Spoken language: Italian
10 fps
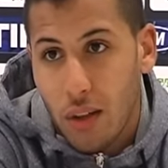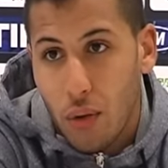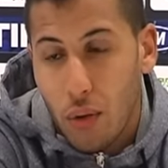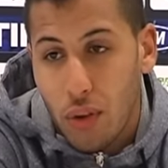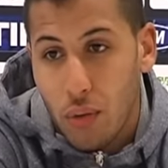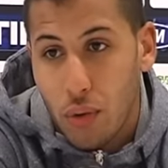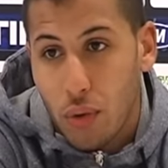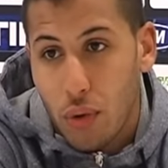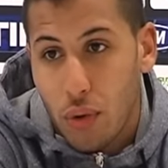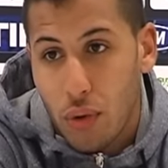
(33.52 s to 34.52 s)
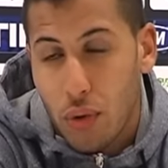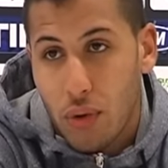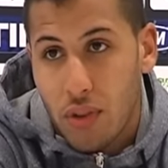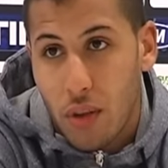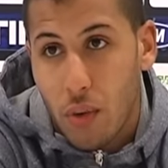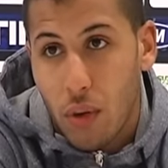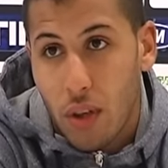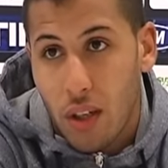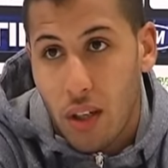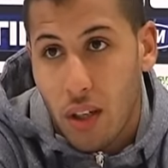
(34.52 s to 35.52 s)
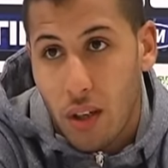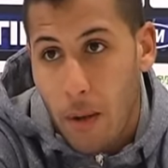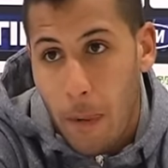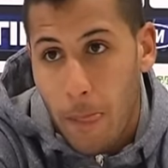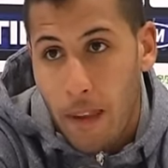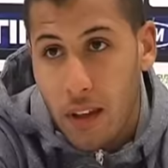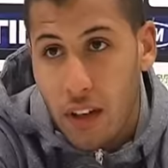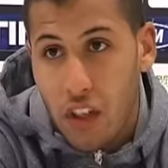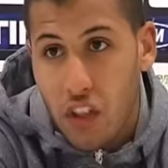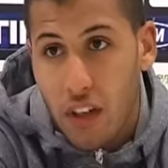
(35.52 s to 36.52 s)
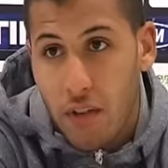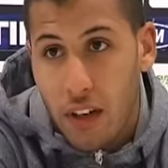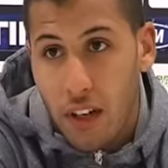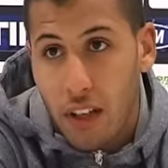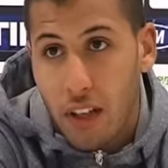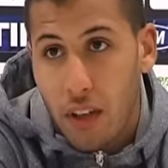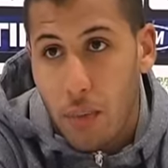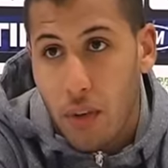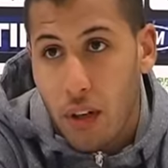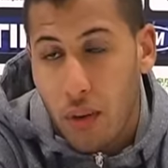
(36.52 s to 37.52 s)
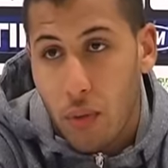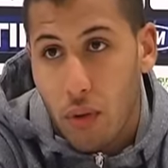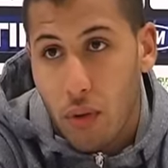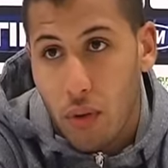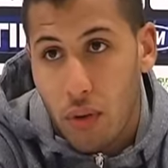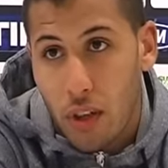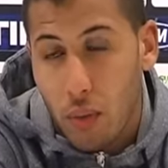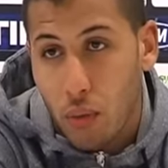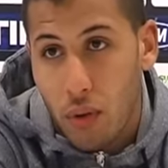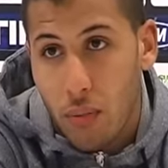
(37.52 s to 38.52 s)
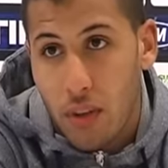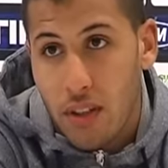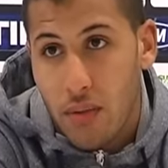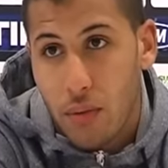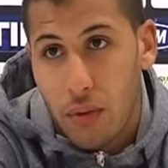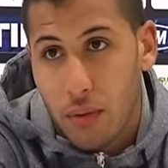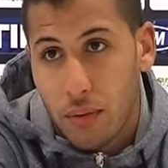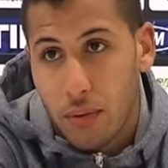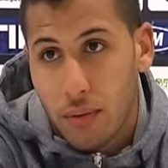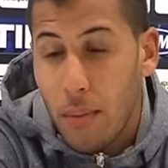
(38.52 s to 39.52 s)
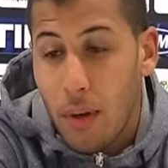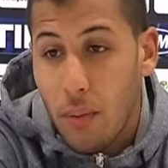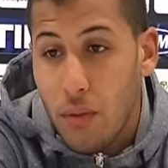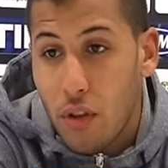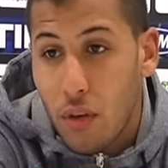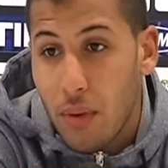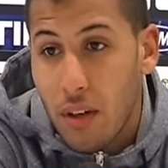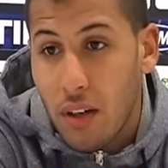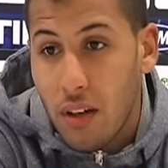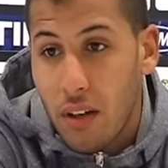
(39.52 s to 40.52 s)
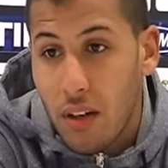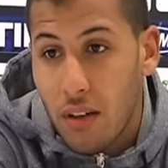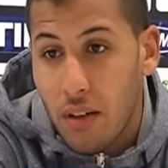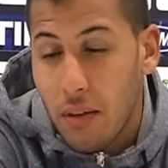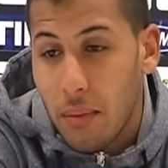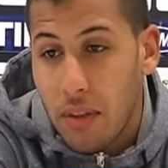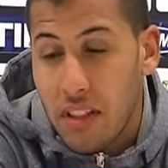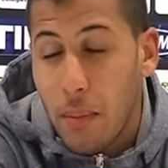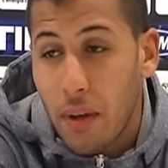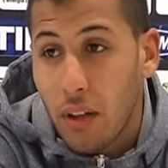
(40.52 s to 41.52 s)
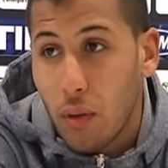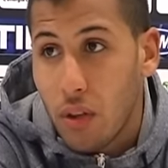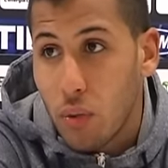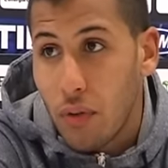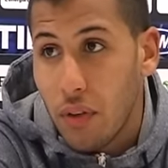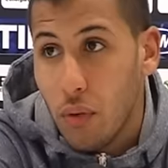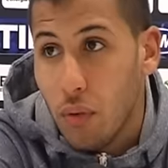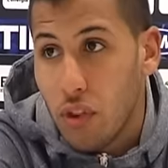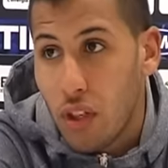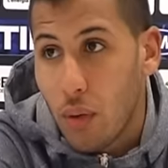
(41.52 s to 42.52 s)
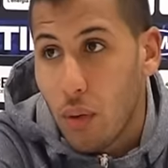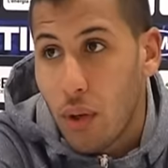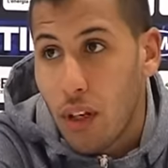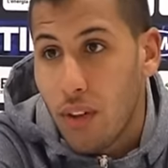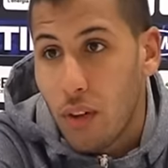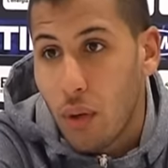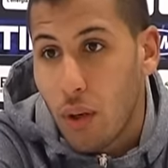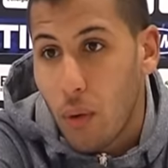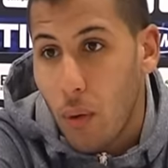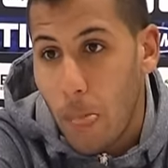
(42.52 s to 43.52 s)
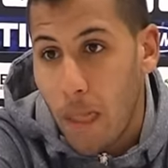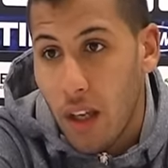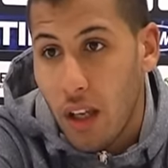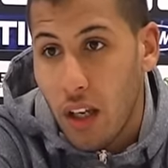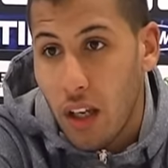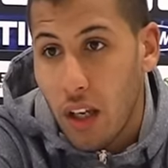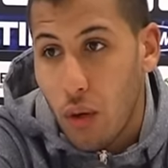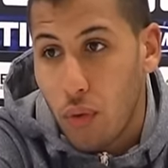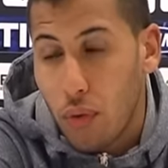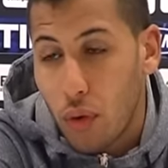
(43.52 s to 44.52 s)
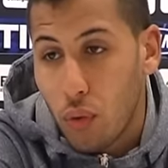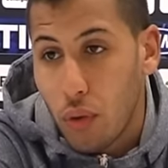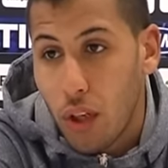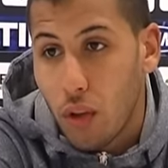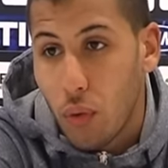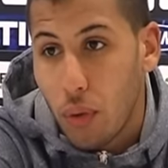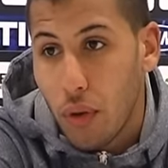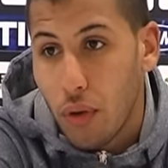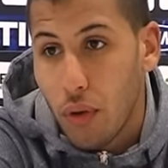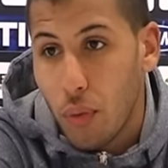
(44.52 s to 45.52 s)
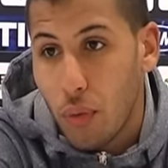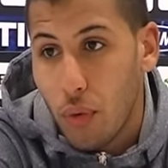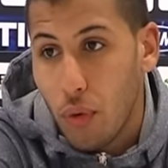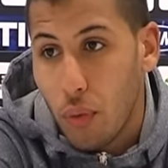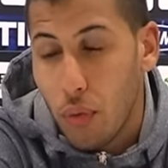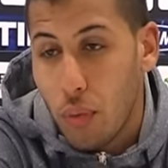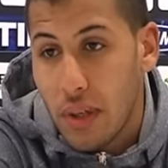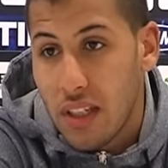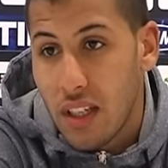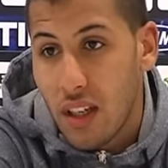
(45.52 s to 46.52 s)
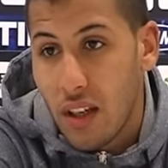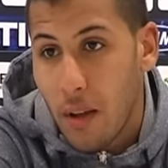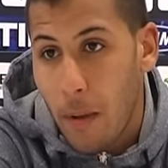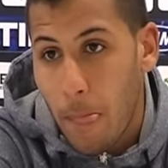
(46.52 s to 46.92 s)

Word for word: ognuno sa quello che, che c'è da fare e in campo daremo, daremo tutto il massimo. Ma il mister mi ha sempre dato la sua fiducia, quando è arrivato ero, ero infortunato, poi dopo, dopo un mese